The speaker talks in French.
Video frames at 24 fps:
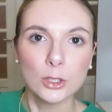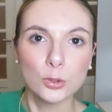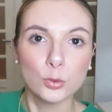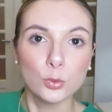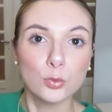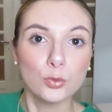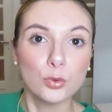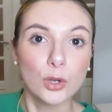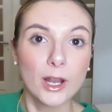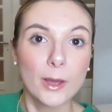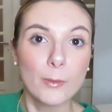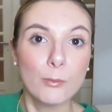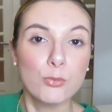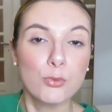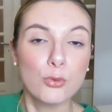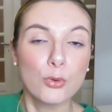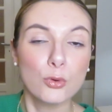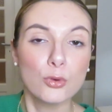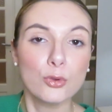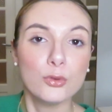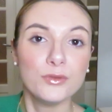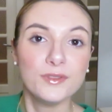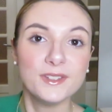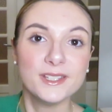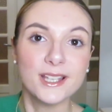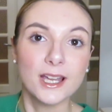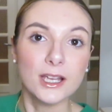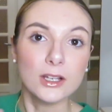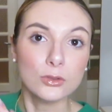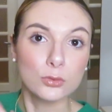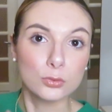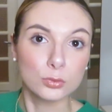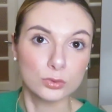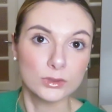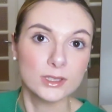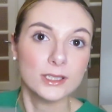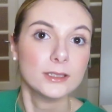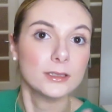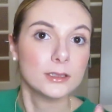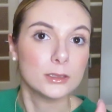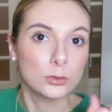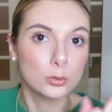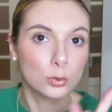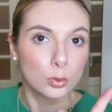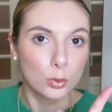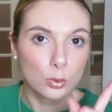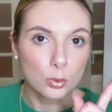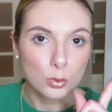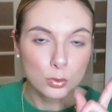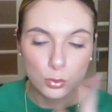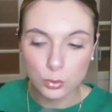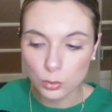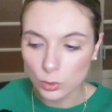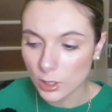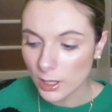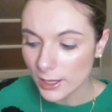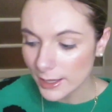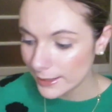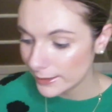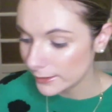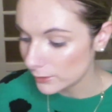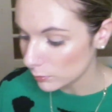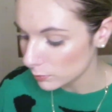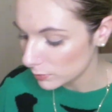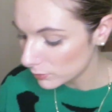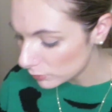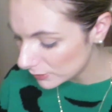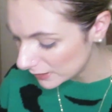Donc voilà pour le visage, donc ça c'est trop cool. Et en plus